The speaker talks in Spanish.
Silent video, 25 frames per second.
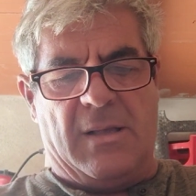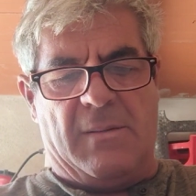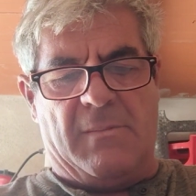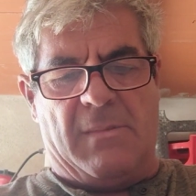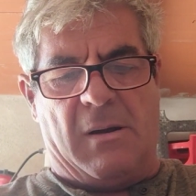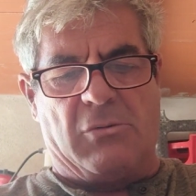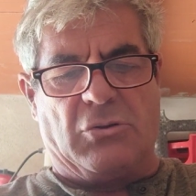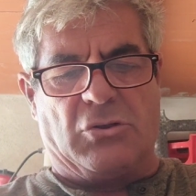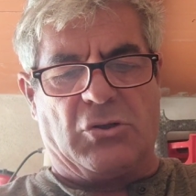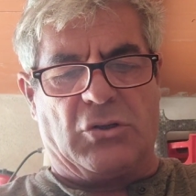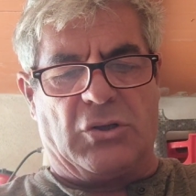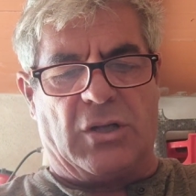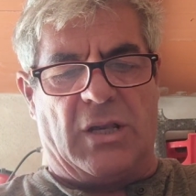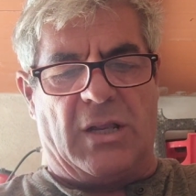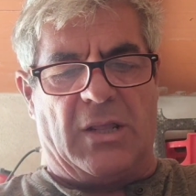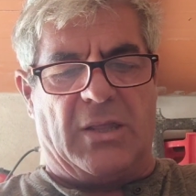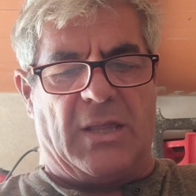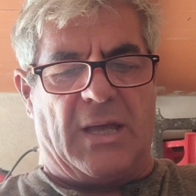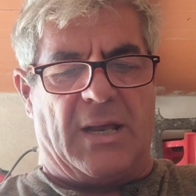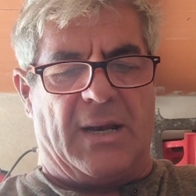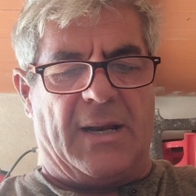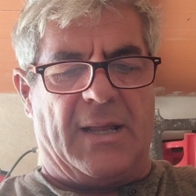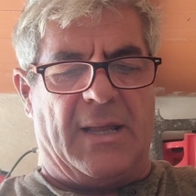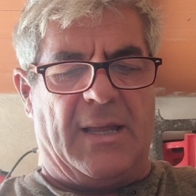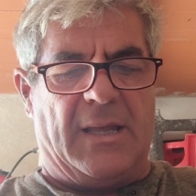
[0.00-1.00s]
Vamos a
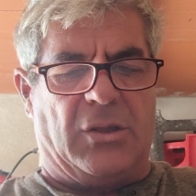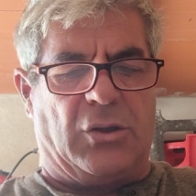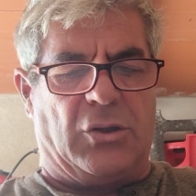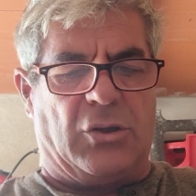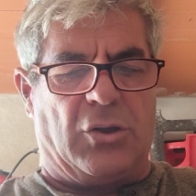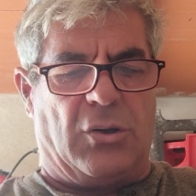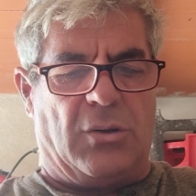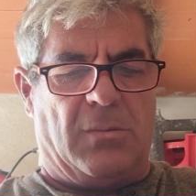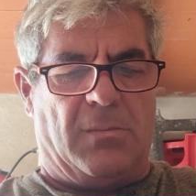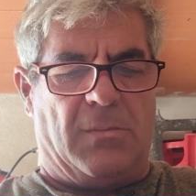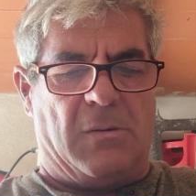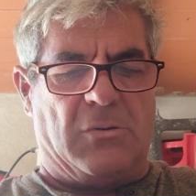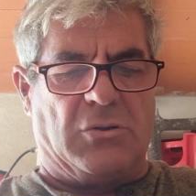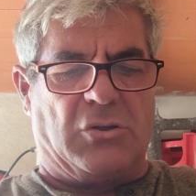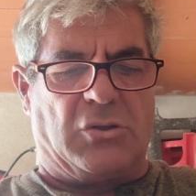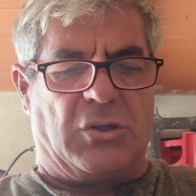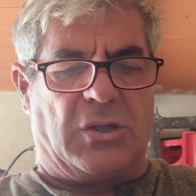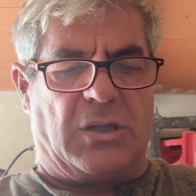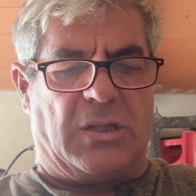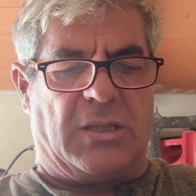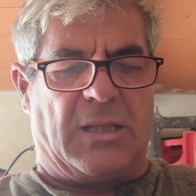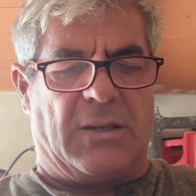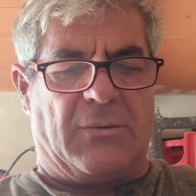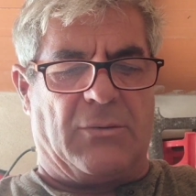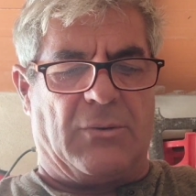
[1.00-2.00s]
utilizar esto, vamos a
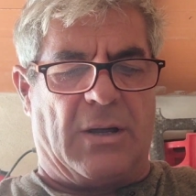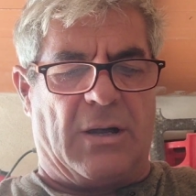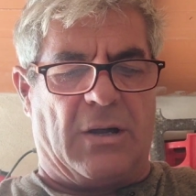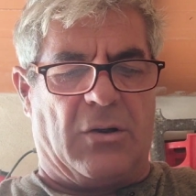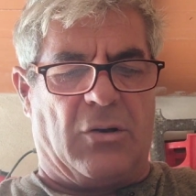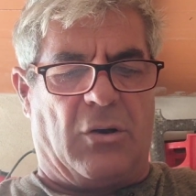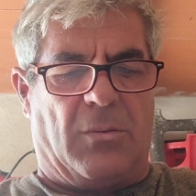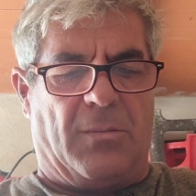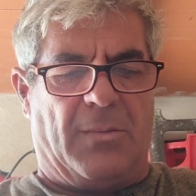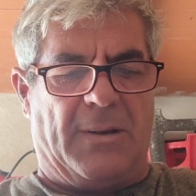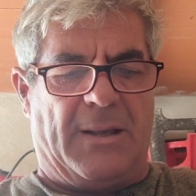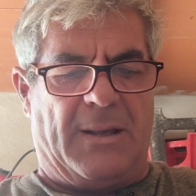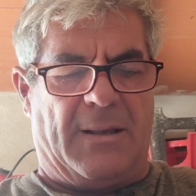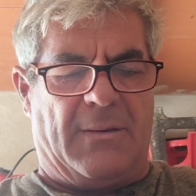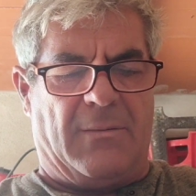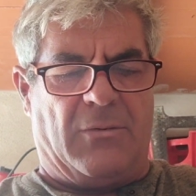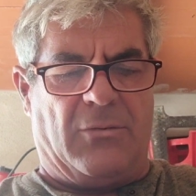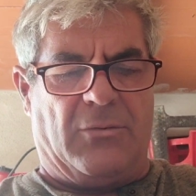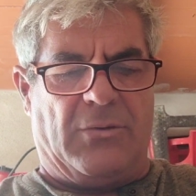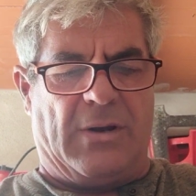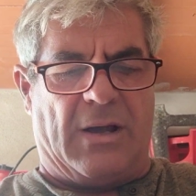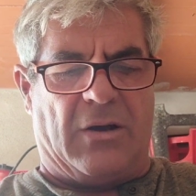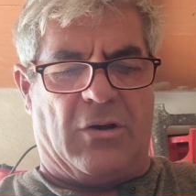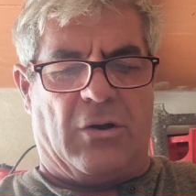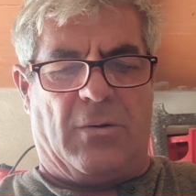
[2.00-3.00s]
utilizar una goma,
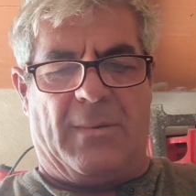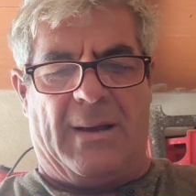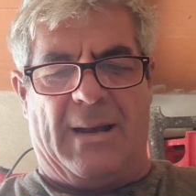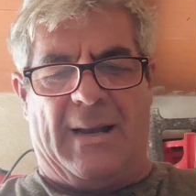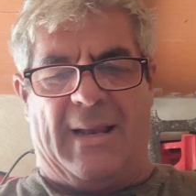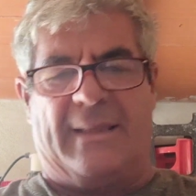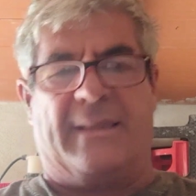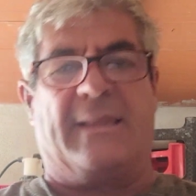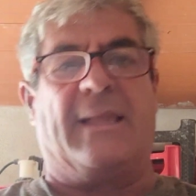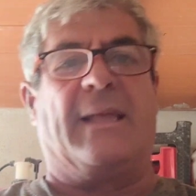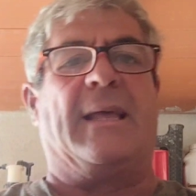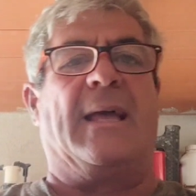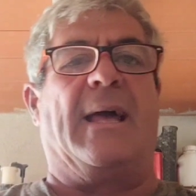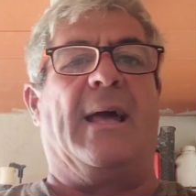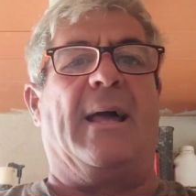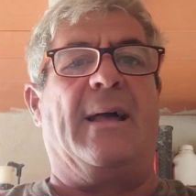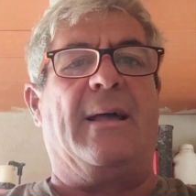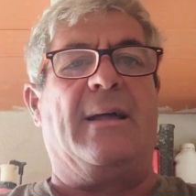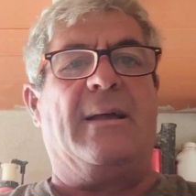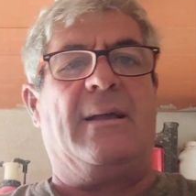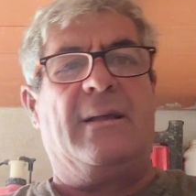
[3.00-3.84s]
una goma elástica